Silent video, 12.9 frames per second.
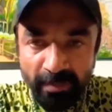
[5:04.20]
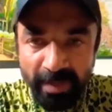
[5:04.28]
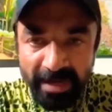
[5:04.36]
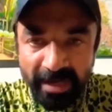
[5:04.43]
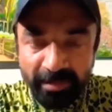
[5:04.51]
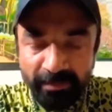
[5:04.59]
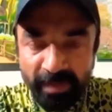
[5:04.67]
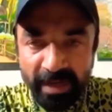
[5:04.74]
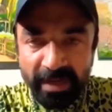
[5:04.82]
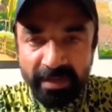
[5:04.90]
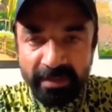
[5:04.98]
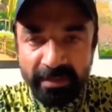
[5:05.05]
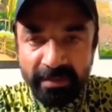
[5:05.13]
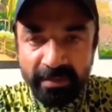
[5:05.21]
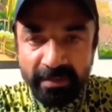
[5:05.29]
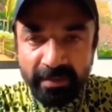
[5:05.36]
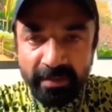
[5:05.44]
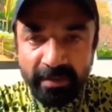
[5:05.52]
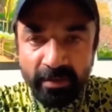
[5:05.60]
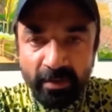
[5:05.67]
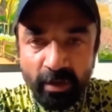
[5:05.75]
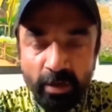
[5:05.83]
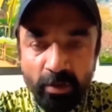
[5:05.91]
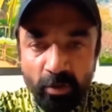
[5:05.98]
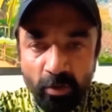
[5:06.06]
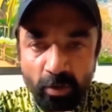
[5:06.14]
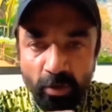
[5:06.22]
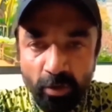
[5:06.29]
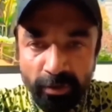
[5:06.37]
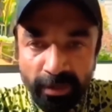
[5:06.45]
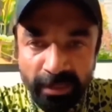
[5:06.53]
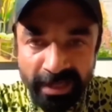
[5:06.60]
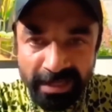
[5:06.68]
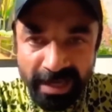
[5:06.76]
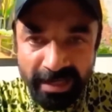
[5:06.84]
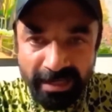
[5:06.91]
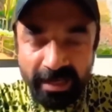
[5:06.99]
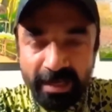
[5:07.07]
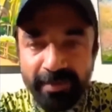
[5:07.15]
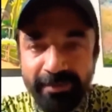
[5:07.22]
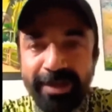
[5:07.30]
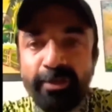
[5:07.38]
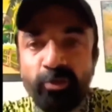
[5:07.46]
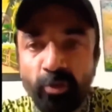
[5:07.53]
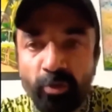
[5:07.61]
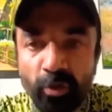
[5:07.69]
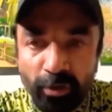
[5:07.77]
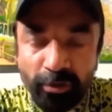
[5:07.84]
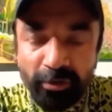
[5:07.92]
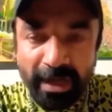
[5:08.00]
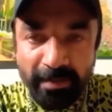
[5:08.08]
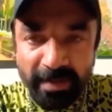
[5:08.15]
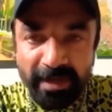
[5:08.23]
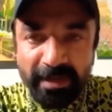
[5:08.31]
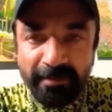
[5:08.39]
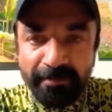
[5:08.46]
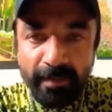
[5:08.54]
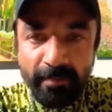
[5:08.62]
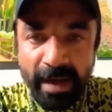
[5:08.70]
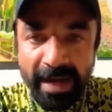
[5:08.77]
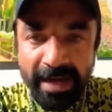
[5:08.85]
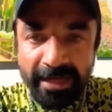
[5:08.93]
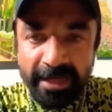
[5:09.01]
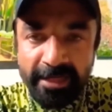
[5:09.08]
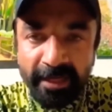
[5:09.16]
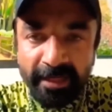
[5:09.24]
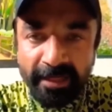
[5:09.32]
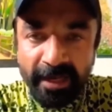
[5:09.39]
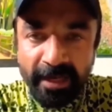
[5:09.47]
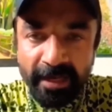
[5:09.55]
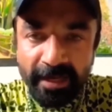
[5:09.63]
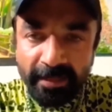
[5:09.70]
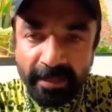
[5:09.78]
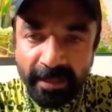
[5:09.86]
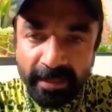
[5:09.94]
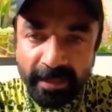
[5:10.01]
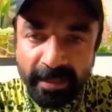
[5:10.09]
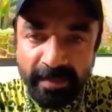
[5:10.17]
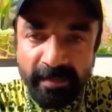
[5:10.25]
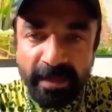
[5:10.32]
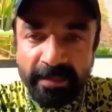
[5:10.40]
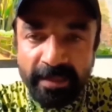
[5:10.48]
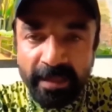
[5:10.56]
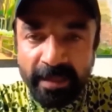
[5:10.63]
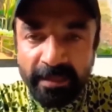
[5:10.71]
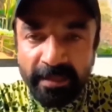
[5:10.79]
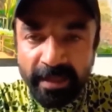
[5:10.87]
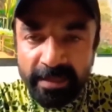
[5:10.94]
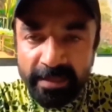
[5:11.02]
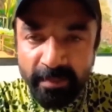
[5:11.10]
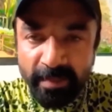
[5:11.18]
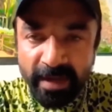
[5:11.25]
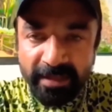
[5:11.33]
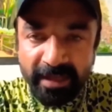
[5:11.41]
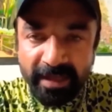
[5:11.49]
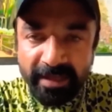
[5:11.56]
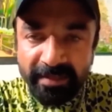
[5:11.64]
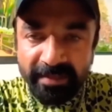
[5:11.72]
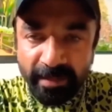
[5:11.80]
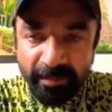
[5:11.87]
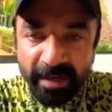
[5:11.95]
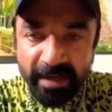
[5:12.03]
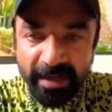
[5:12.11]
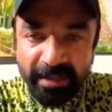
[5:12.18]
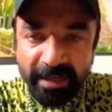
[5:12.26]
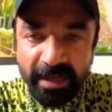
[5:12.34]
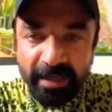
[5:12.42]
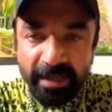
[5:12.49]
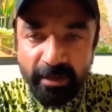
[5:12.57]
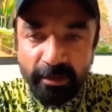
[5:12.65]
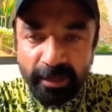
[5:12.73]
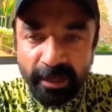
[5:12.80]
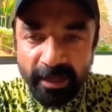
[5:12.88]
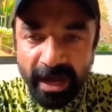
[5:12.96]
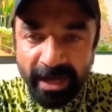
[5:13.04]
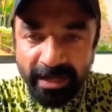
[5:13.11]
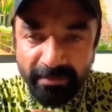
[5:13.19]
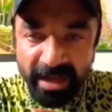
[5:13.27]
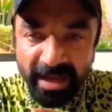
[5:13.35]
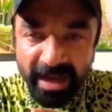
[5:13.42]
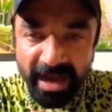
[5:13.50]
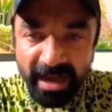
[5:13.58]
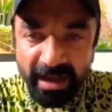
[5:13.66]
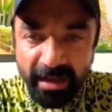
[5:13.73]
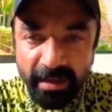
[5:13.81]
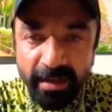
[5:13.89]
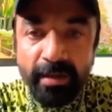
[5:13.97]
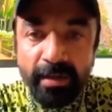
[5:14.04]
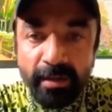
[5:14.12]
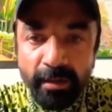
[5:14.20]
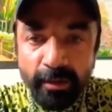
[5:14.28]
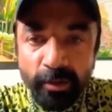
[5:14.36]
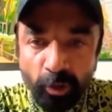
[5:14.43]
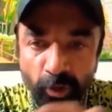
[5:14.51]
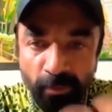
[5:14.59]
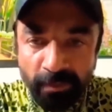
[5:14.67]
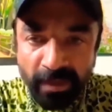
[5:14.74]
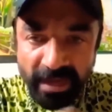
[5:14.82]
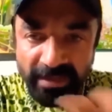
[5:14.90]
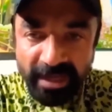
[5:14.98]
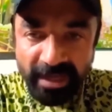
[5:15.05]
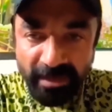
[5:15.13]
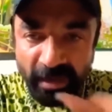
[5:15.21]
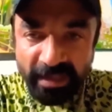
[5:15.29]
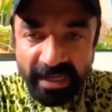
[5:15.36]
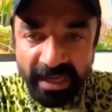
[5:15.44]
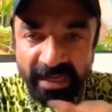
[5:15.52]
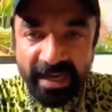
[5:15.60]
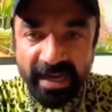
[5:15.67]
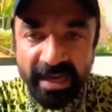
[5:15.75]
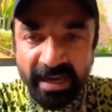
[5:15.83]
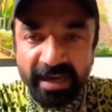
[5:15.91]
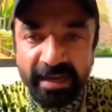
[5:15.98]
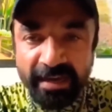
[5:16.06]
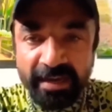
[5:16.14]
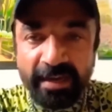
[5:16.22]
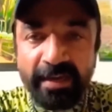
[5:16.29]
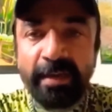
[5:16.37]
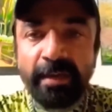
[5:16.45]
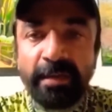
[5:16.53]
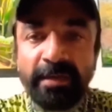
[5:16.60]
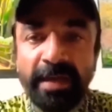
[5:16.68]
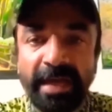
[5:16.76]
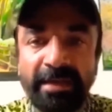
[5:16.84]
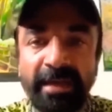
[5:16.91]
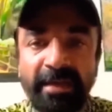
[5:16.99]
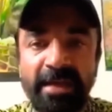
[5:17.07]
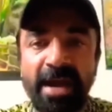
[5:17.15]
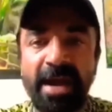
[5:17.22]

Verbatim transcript: मेहनत पे और लोगों को क्रिटिसाइज करने वाला तू कौन होता है बे भाई की छटकेगी ना तेरे गले में अटकेगी तेरी जबान तेरे सर पे लटकेगी और तेरी आत्मा ना यूट्यूब के अंदर ही भटकेगी याद रखना